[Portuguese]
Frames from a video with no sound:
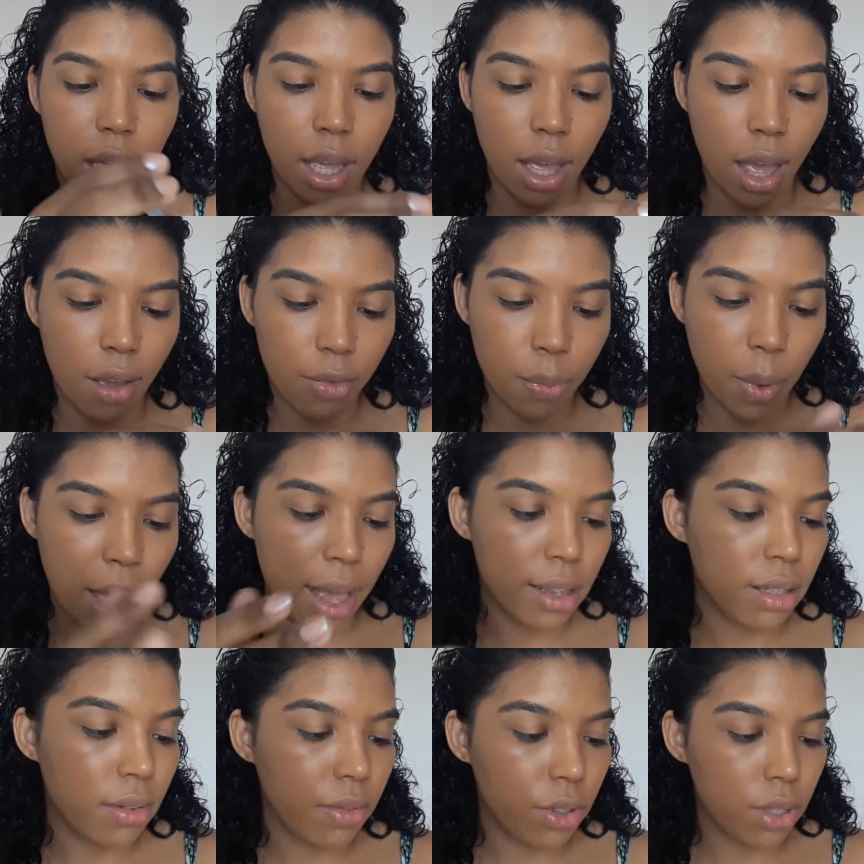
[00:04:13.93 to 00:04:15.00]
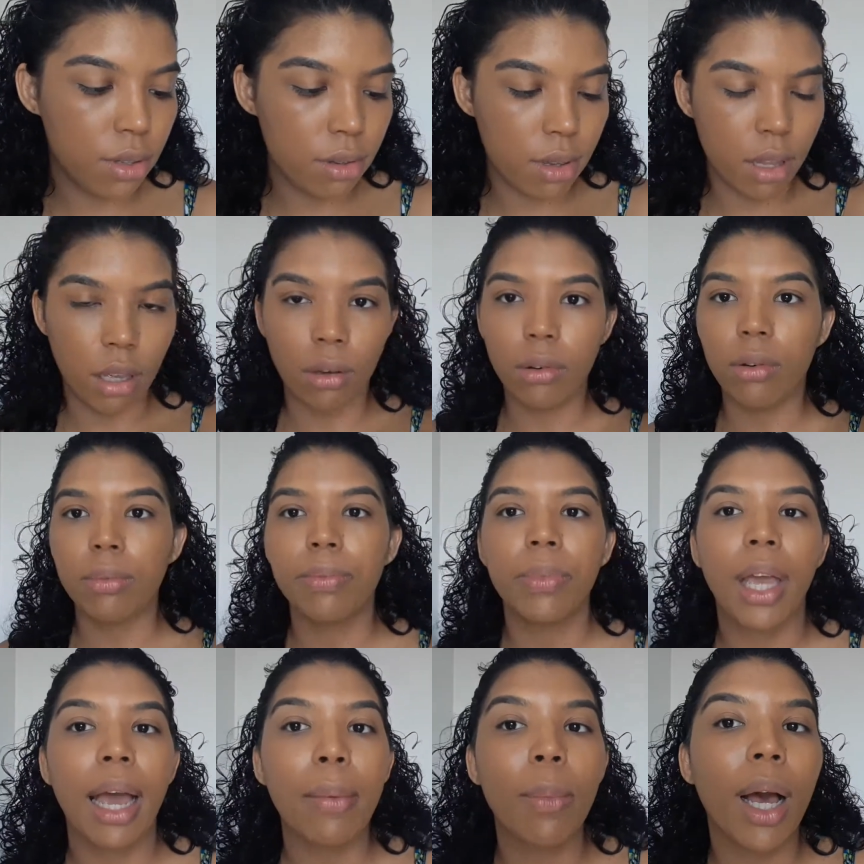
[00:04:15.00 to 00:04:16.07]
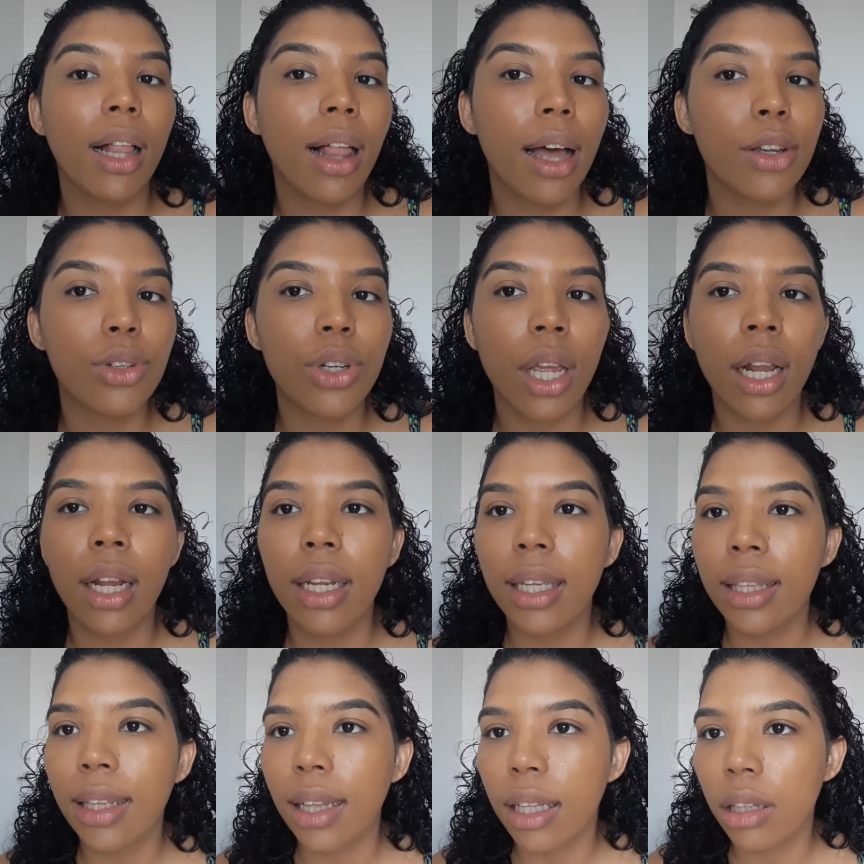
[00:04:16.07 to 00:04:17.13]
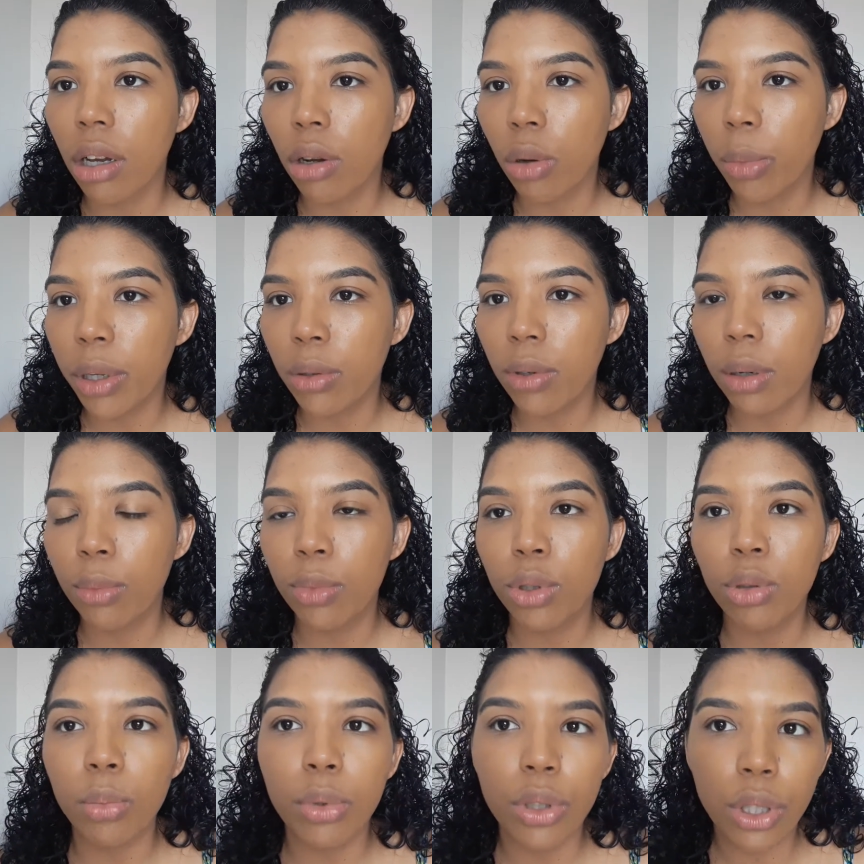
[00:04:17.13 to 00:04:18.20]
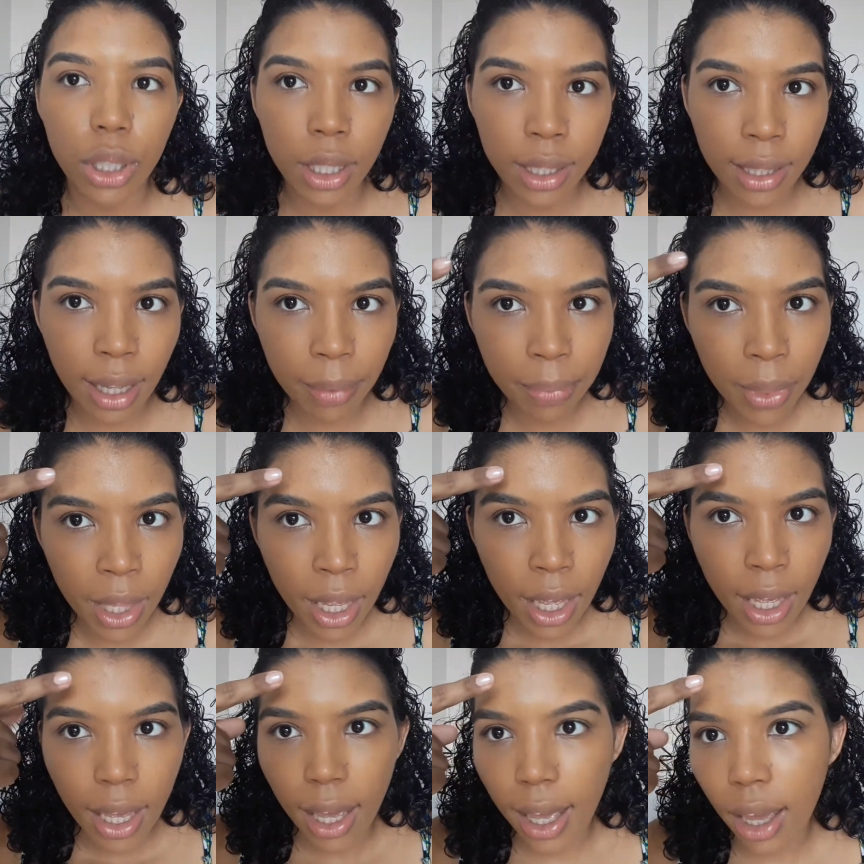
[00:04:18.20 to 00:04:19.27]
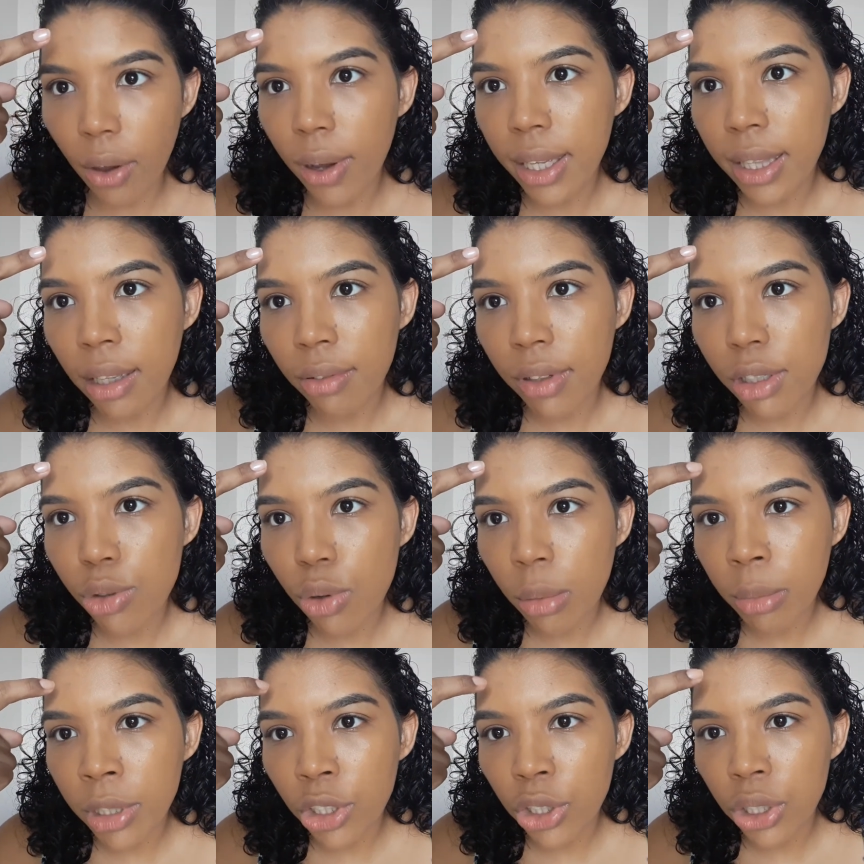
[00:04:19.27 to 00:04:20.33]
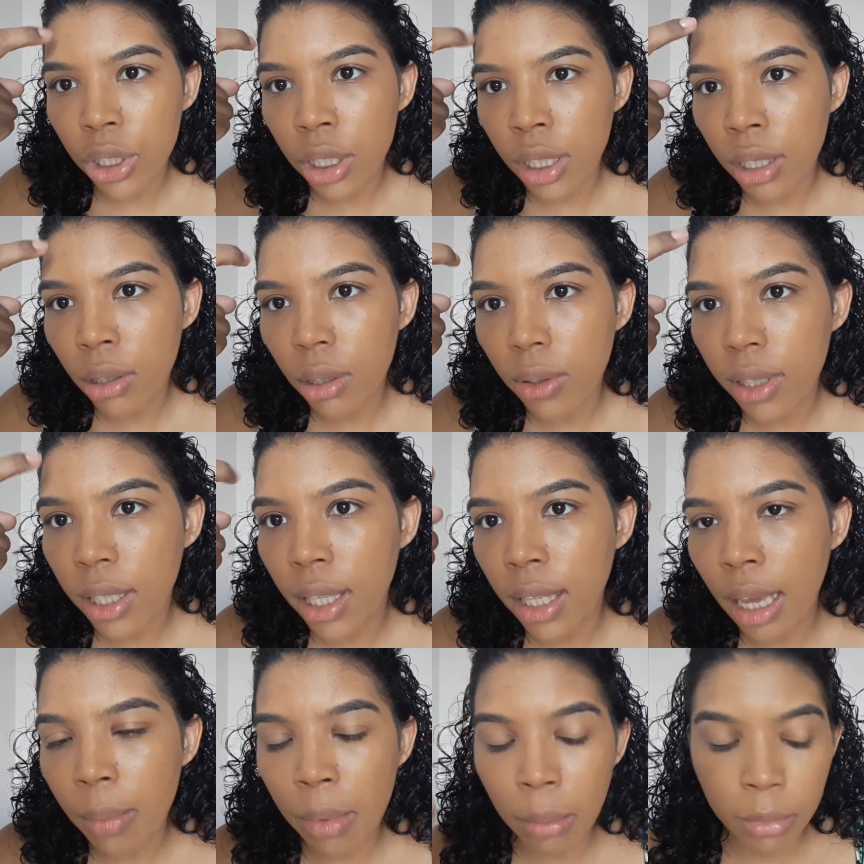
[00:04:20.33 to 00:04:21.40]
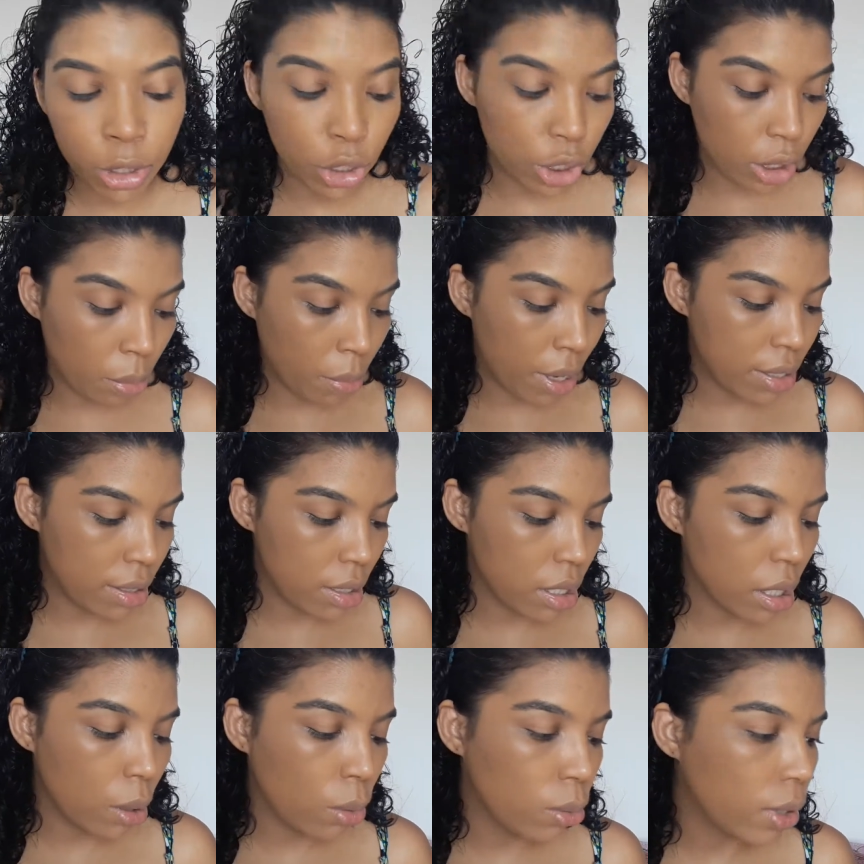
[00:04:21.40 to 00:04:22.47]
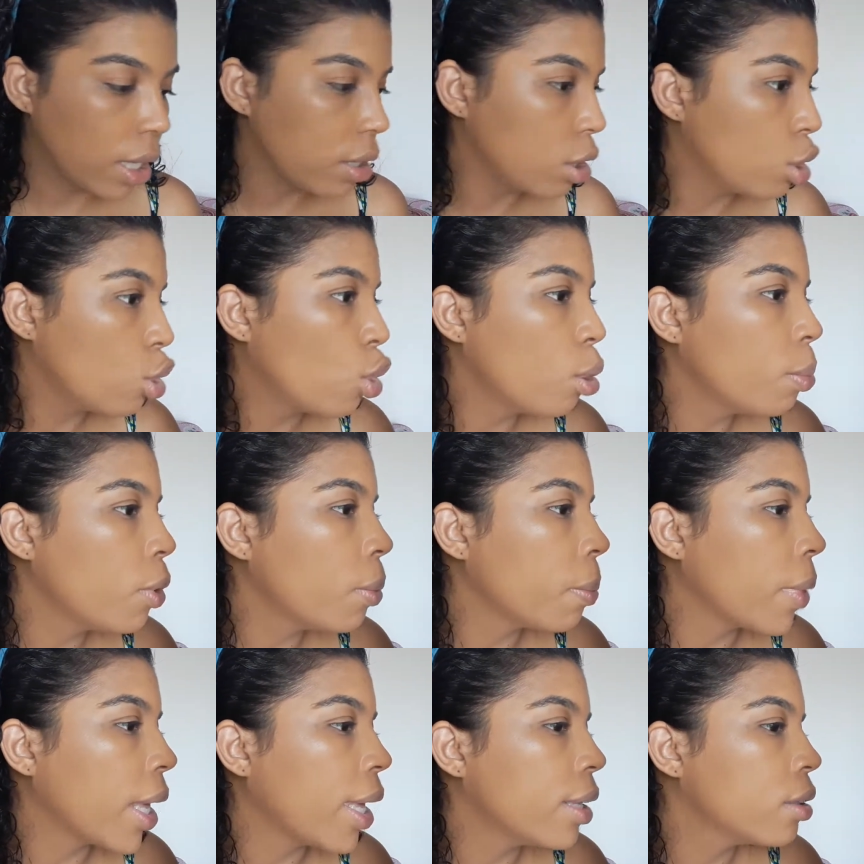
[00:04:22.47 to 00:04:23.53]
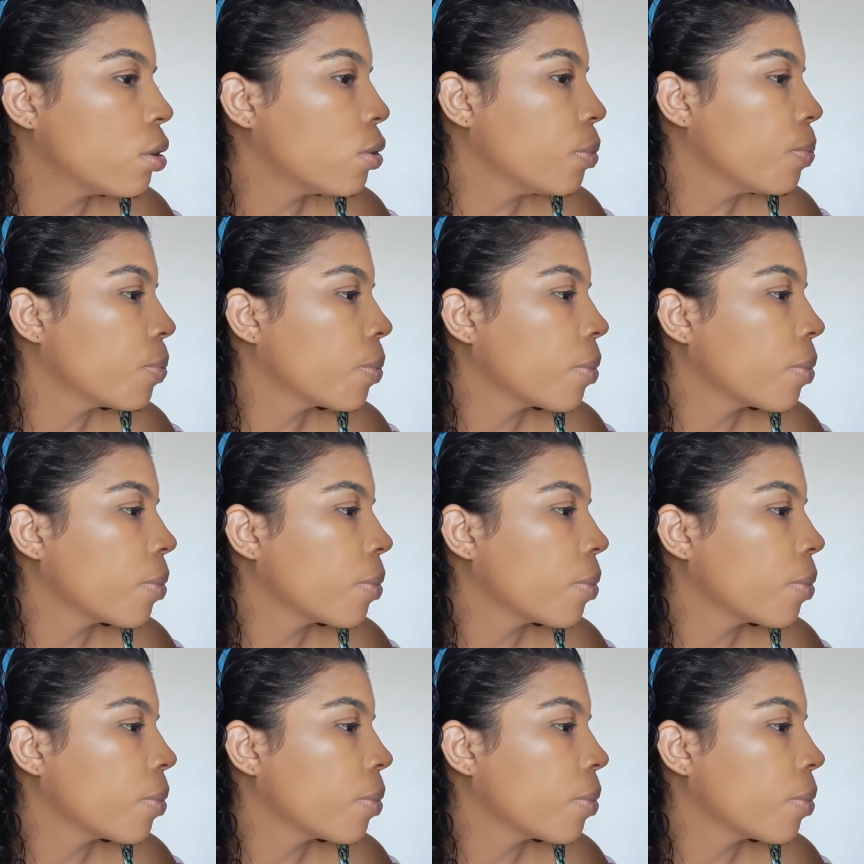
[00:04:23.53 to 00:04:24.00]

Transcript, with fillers: FPS 25. A embalagem é linda, ela dá uma cobertura muito bonita. Eu ainda vejo uma manchinha que eu tenho aqui, que é a minha manchinha mais escura no momento.